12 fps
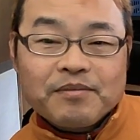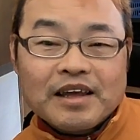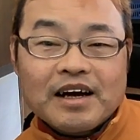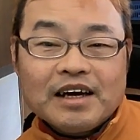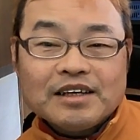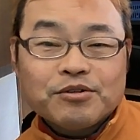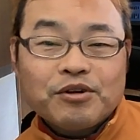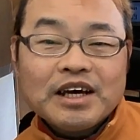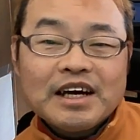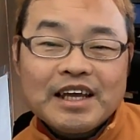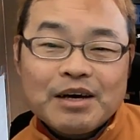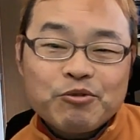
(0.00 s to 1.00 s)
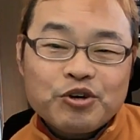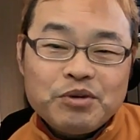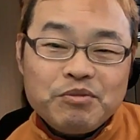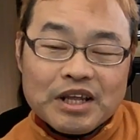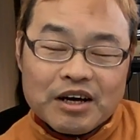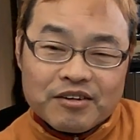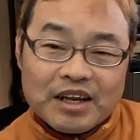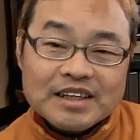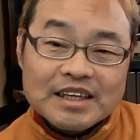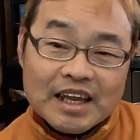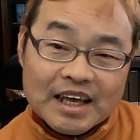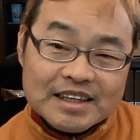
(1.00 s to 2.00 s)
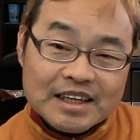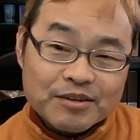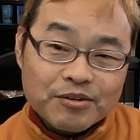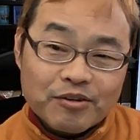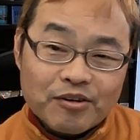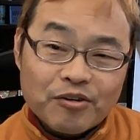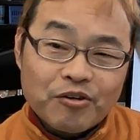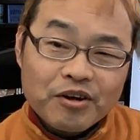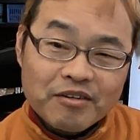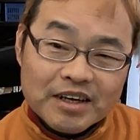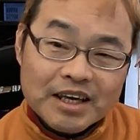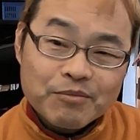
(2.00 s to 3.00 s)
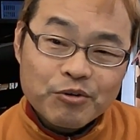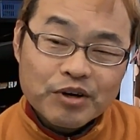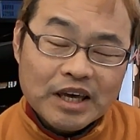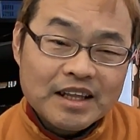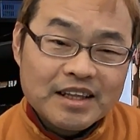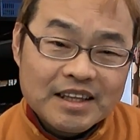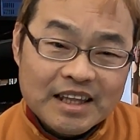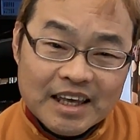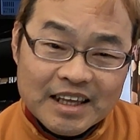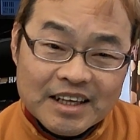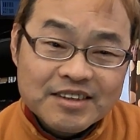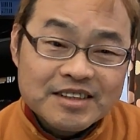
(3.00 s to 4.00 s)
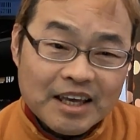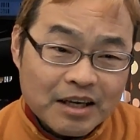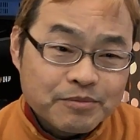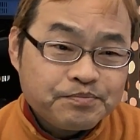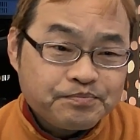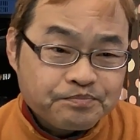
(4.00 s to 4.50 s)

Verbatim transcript: はい。それがね、もう意味なくなったなっていうところ。これはね、もう決定ですね。